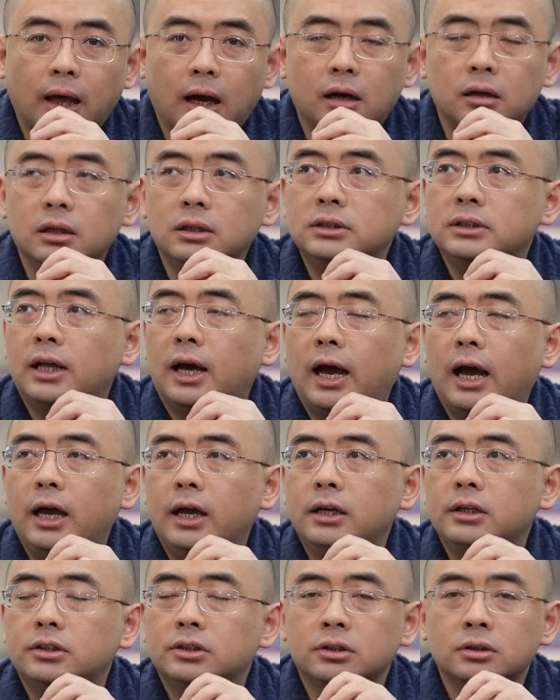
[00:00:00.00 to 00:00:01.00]
啊，可能现在
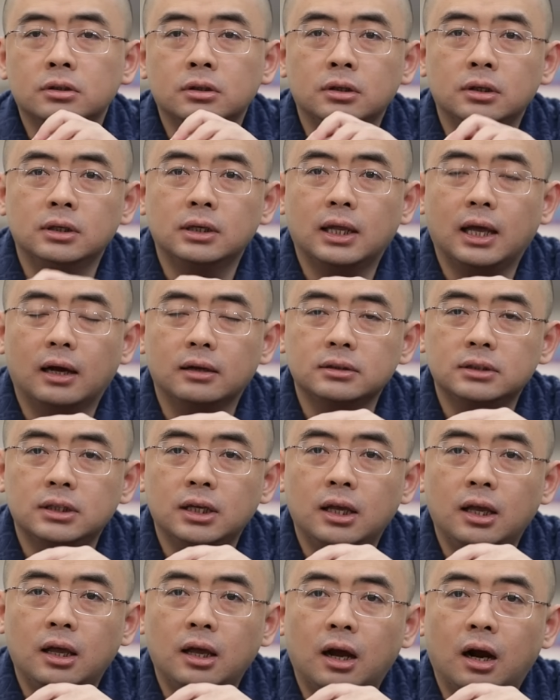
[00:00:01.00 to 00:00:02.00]
还值个两
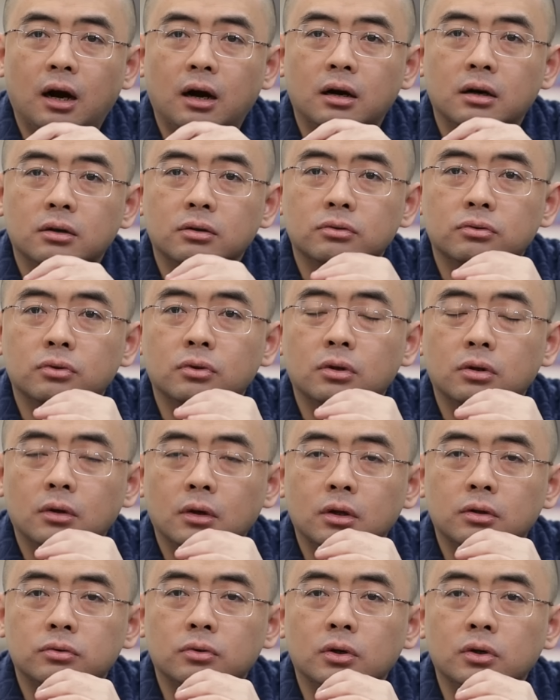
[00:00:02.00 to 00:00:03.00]
千二左
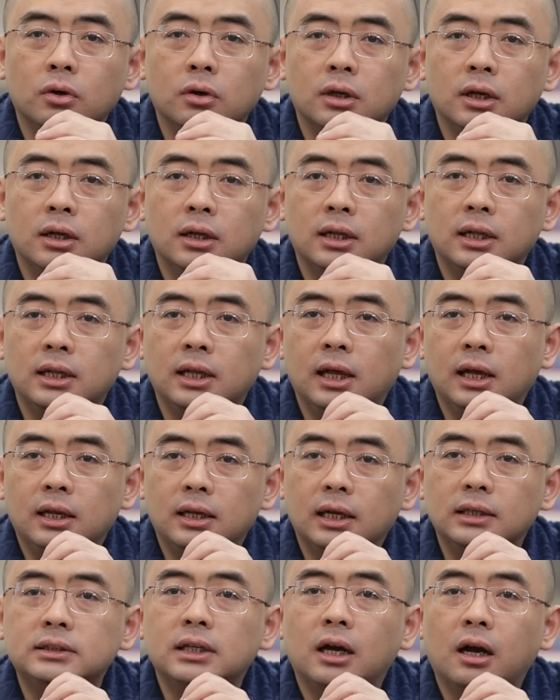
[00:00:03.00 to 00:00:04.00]
左右两呃
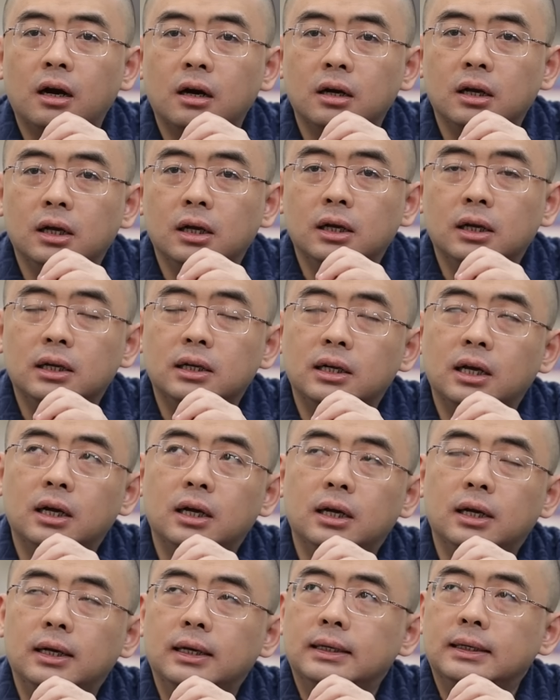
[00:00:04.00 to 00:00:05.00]
两千二。
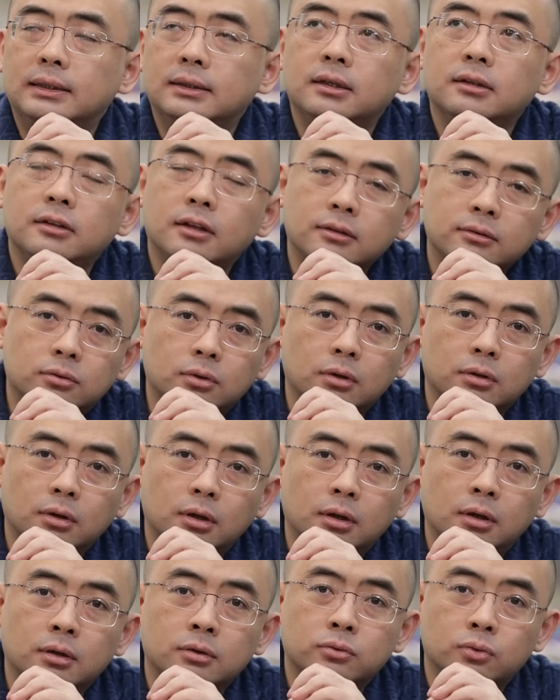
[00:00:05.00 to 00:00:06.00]
呃，两千三
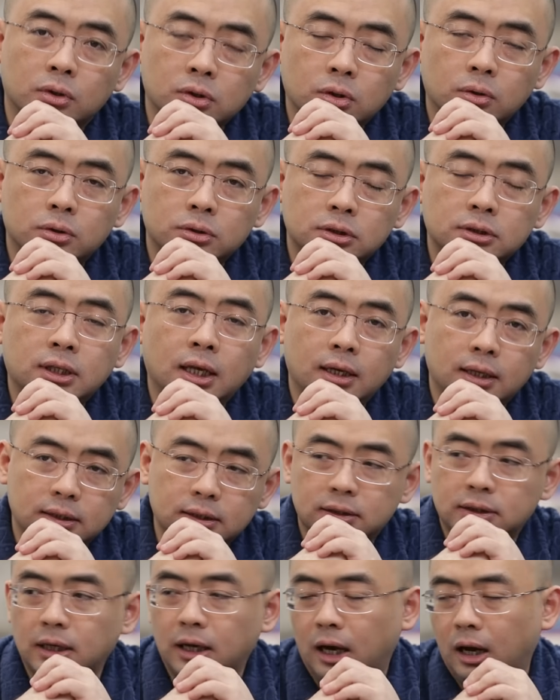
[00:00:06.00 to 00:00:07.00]
呃左右是跌了
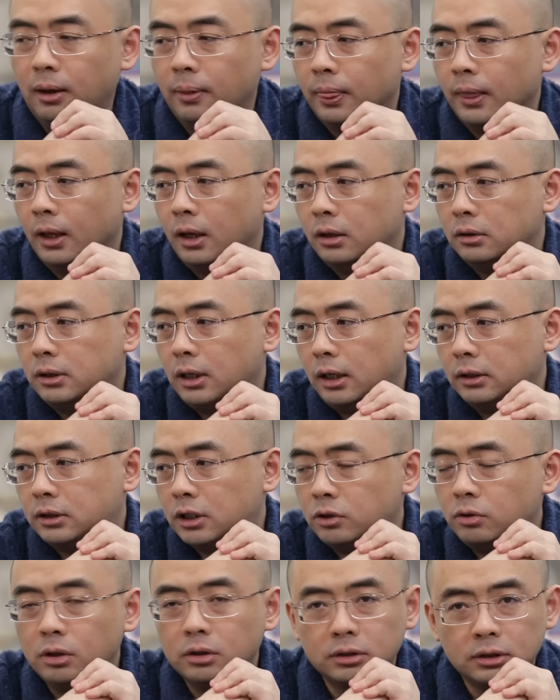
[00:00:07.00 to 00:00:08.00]
一些啊，那
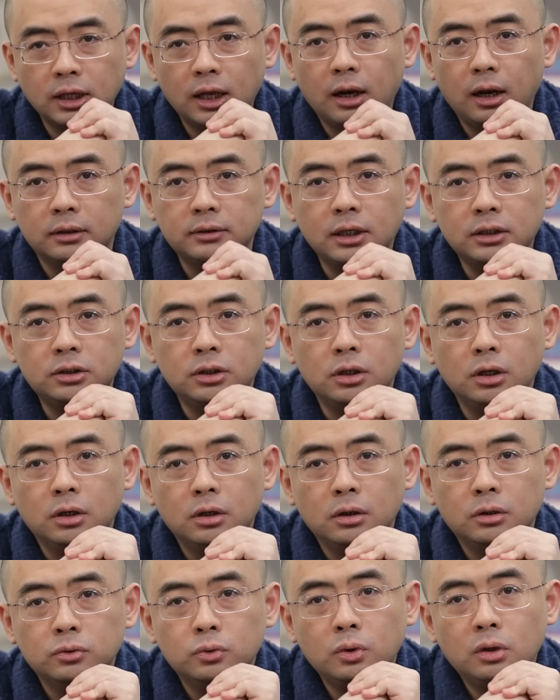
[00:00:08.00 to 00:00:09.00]
的确是跌了，但是
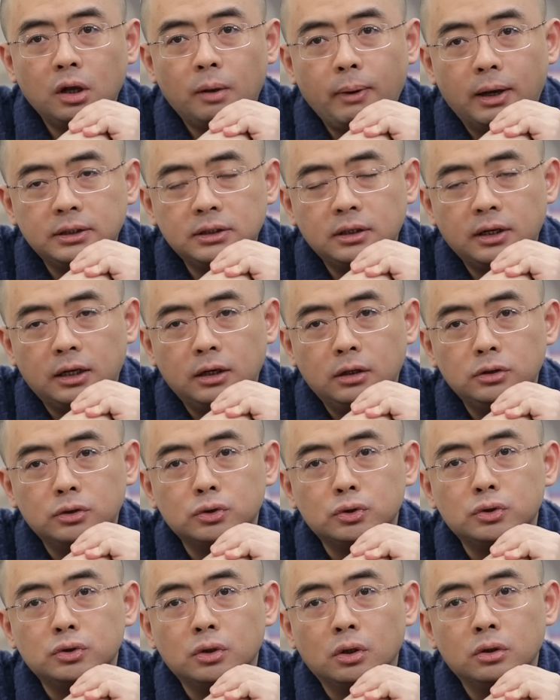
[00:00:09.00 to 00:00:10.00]
对于老百姓来说有
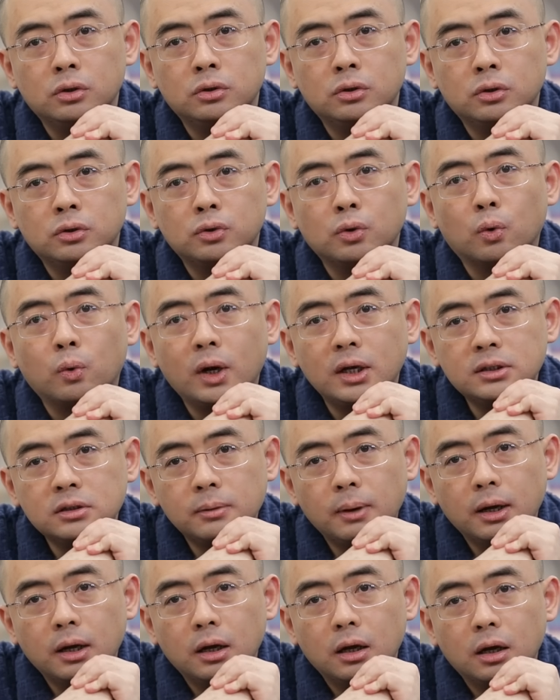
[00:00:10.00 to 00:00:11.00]
有关系
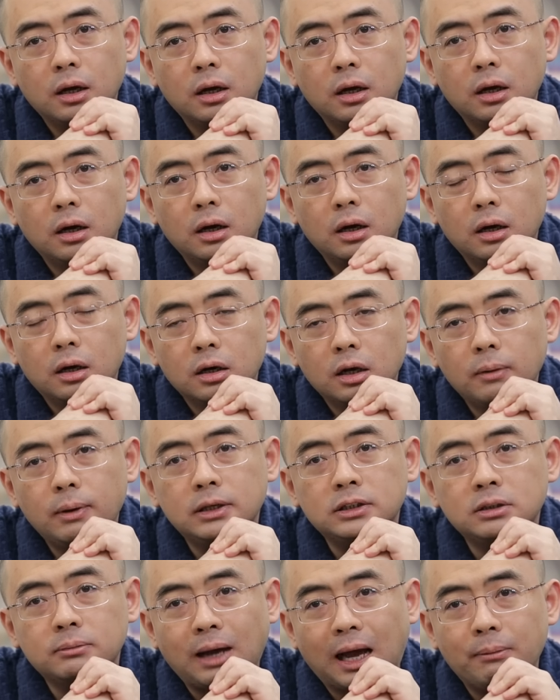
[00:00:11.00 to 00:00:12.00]
吗？老
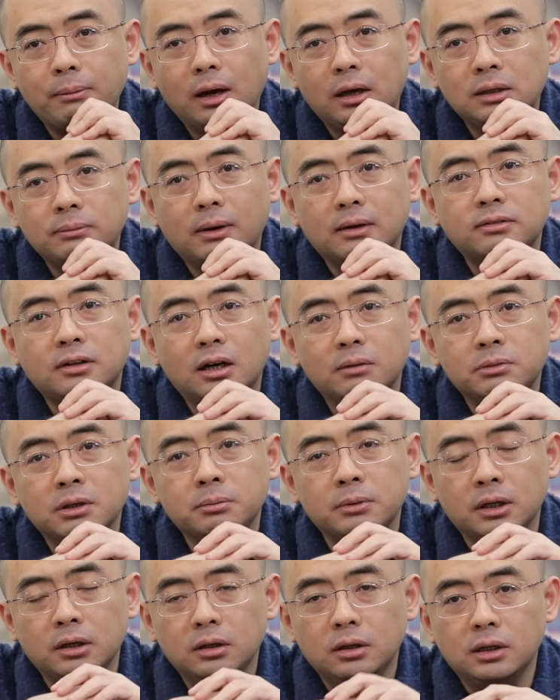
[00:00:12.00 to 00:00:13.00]
百姓买吗？一百三十
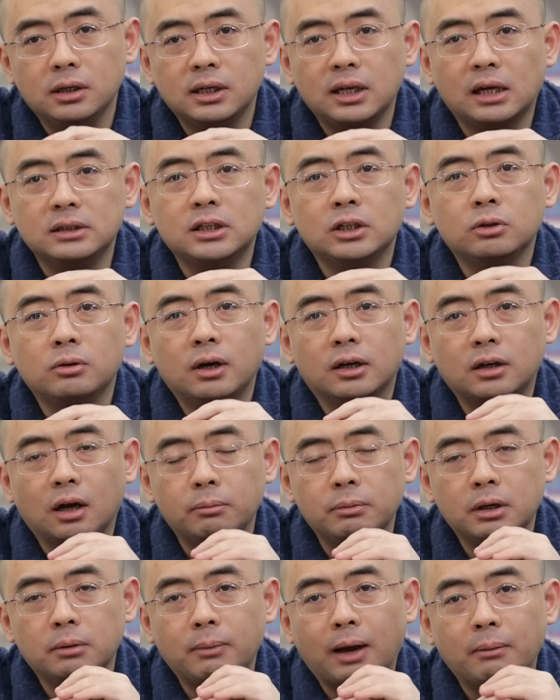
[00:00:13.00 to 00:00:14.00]
平米，两千多万
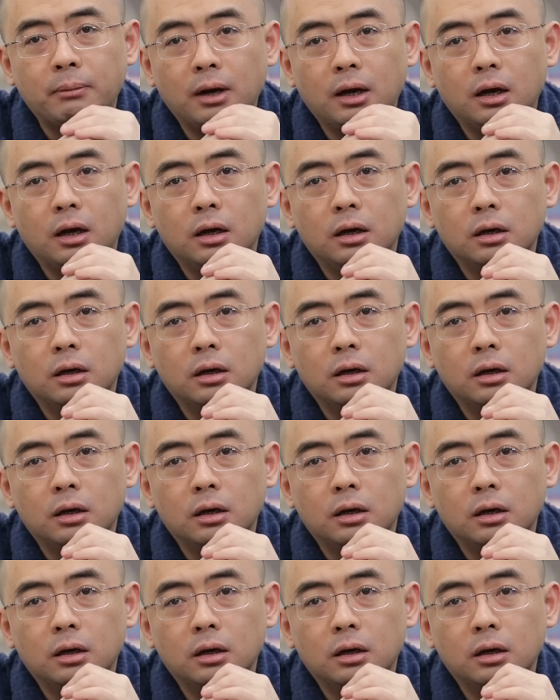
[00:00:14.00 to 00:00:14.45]
港币买吗？